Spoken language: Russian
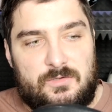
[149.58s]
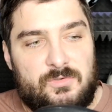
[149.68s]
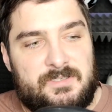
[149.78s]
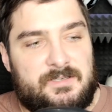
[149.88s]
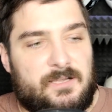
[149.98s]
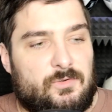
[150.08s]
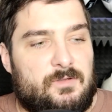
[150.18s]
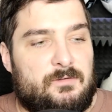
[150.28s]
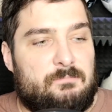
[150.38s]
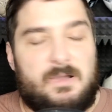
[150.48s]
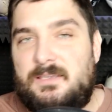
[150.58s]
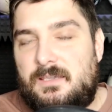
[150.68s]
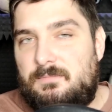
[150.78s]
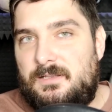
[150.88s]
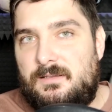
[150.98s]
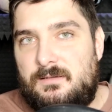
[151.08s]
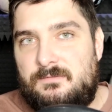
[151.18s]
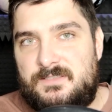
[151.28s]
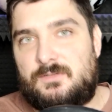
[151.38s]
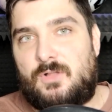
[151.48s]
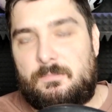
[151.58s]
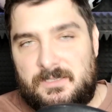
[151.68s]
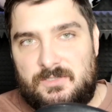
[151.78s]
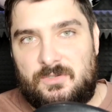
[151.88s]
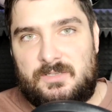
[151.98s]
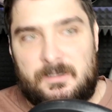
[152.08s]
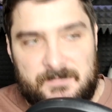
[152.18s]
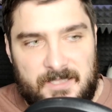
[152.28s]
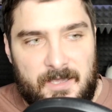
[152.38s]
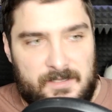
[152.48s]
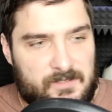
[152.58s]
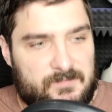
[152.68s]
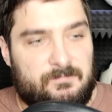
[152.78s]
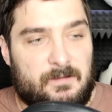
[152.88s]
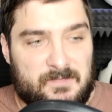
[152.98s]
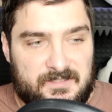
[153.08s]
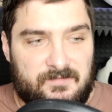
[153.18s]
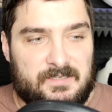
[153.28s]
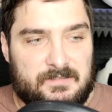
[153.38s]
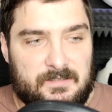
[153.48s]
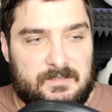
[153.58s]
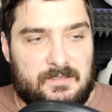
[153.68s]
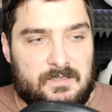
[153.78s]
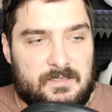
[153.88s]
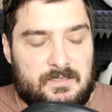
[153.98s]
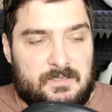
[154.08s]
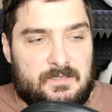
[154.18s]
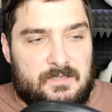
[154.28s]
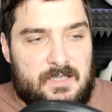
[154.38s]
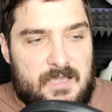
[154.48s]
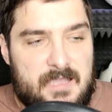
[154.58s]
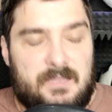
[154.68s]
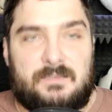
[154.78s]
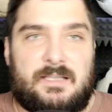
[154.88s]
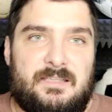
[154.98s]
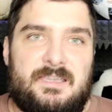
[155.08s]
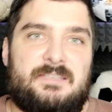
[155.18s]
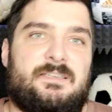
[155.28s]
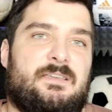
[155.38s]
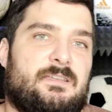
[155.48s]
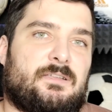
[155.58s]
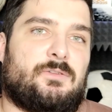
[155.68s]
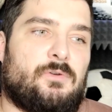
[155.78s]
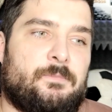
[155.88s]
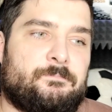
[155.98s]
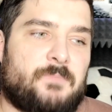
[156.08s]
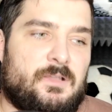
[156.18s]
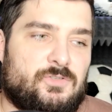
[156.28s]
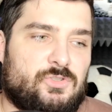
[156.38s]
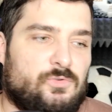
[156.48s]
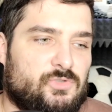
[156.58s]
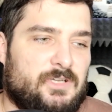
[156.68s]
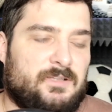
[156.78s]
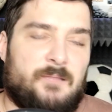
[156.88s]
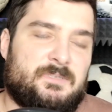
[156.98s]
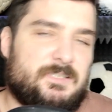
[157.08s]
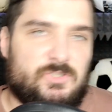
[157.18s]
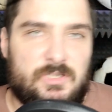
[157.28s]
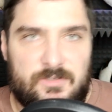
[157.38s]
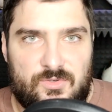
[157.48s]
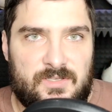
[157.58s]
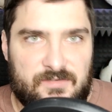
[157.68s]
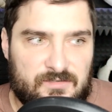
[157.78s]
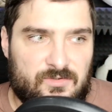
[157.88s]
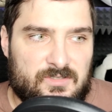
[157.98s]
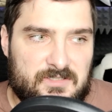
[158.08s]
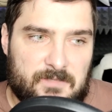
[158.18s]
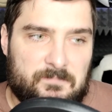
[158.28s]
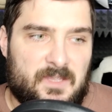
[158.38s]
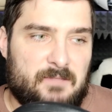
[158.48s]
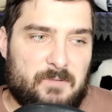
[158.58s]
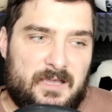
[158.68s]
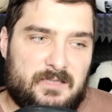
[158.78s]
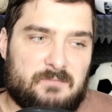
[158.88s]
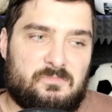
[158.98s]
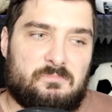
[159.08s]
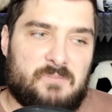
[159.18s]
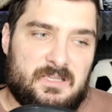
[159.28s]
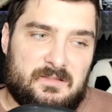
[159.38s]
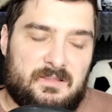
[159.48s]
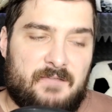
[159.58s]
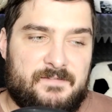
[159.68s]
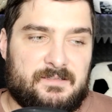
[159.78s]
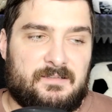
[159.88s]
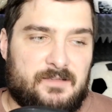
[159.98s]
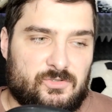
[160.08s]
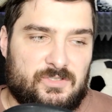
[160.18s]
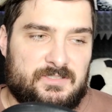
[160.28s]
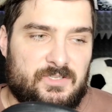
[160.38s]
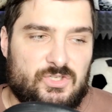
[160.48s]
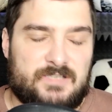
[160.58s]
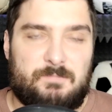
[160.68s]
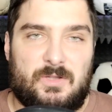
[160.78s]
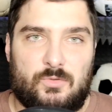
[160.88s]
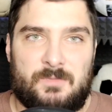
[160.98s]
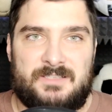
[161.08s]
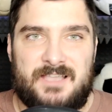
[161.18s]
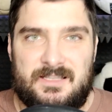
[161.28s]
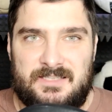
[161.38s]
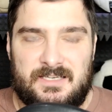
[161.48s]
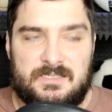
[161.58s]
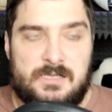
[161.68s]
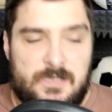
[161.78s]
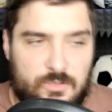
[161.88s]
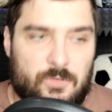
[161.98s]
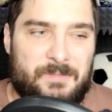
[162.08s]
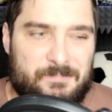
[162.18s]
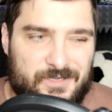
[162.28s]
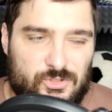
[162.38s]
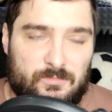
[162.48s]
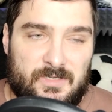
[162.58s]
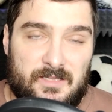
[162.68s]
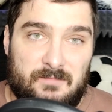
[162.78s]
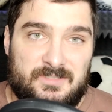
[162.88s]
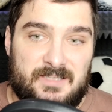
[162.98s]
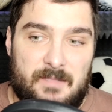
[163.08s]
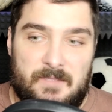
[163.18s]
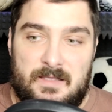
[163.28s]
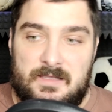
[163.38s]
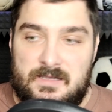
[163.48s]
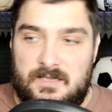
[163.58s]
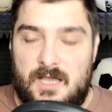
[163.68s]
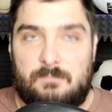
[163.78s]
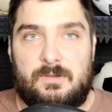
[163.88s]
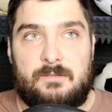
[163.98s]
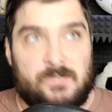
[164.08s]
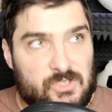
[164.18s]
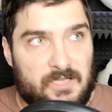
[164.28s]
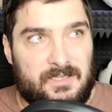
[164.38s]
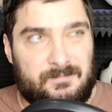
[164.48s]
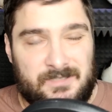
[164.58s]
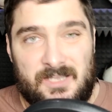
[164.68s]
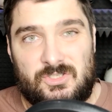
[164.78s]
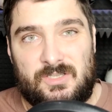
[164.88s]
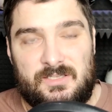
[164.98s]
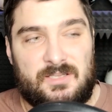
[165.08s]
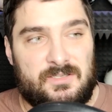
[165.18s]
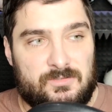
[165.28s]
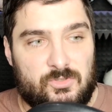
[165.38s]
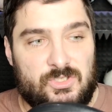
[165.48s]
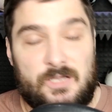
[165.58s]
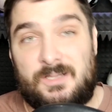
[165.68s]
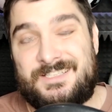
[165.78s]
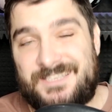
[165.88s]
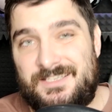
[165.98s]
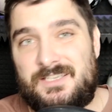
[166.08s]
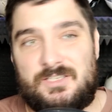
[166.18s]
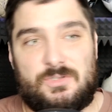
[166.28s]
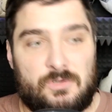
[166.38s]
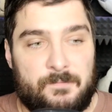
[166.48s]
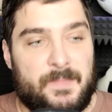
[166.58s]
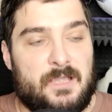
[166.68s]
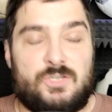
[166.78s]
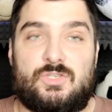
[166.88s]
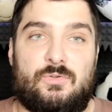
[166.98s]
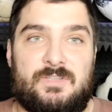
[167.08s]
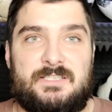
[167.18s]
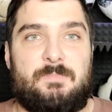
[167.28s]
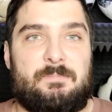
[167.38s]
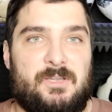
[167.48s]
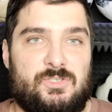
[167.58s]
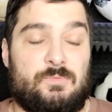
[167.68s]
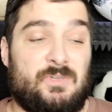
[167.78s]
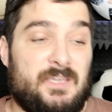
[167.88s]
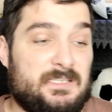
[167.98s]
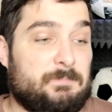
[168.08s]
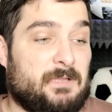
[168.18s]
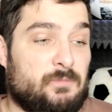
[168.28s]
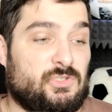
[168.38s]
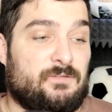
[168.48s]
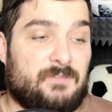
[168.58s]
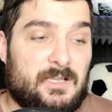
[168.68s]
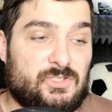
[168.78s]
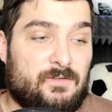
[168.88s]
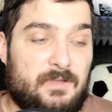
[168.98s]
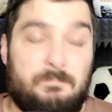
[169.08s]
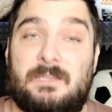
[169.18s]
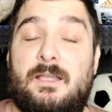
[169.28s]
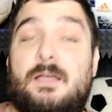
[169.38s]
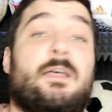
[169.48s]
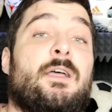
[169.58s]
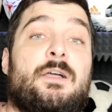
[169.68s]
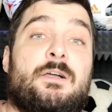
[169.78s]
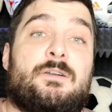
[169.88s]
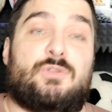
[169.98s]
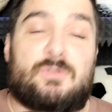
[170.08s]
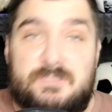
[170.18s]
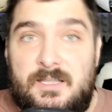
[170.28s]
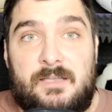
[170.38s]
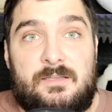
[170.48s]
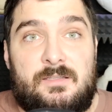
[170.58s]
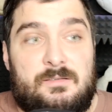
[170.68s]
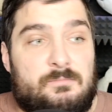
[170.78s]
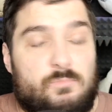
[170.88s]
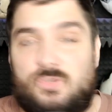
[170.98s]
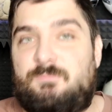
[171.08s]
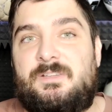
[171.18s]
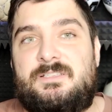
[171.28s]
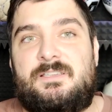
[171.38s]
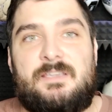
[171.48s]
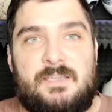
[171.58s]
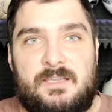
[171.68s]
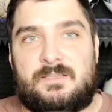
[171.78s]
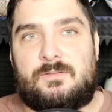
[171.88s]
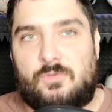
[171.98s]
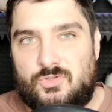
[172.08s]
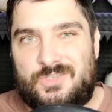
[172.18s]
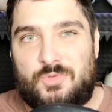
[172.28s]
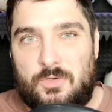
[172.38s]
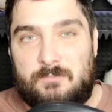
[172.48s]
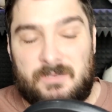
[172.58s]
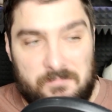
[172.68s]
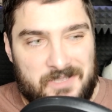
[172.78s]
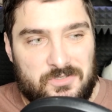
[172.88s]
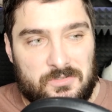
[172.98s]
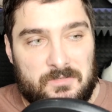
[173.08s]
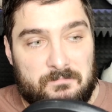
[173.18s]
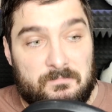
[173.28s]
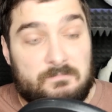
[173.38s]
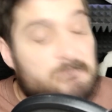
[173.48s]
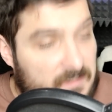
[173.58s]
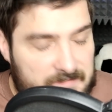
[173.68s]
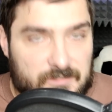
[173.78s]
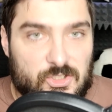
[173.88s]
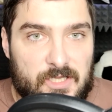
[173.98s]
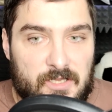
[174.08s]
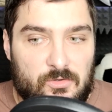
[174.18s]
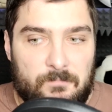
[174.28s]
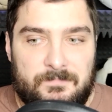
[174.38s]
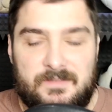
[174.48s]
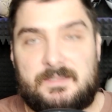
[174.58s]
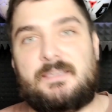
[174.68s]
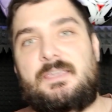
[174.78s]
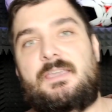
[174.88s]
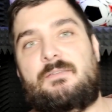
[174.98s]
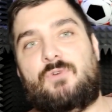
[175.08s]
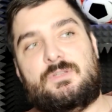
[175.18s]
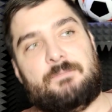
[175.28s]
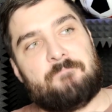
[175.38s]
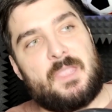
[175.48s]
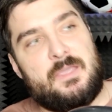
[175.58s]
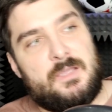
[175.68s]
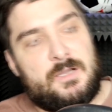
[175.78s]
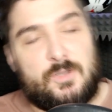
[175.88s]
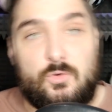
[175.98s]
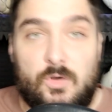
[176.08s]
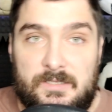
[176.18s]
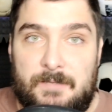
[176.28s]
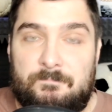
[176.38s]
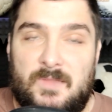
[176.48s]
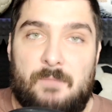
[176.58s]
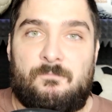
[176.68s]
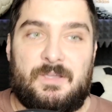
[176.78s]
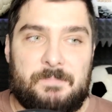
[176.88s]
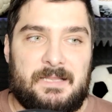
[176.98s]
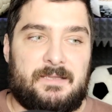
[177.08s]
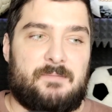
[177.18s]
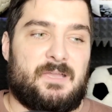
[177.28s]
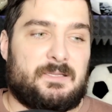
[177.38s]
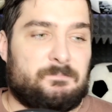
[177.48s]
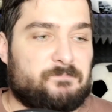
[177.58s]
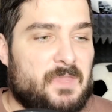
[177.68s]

Люди, которые погибли в силу определенных обстоятельств, вам известных. Это трагедия, и это то, что уже к нам, к сожалению, не вернется. И поэтому мы, наверное, должны сейчас подумать о тех, кто по-прежнему рядом с нами. Как бы печально и мрачно это ни звучало. Цените то, что у нас по-прежнему есть, потому что в наши времена, кто знает, может быть, и это тоже скоро пропадет, к сожалению. Такие вот годы нам выпали, ребят.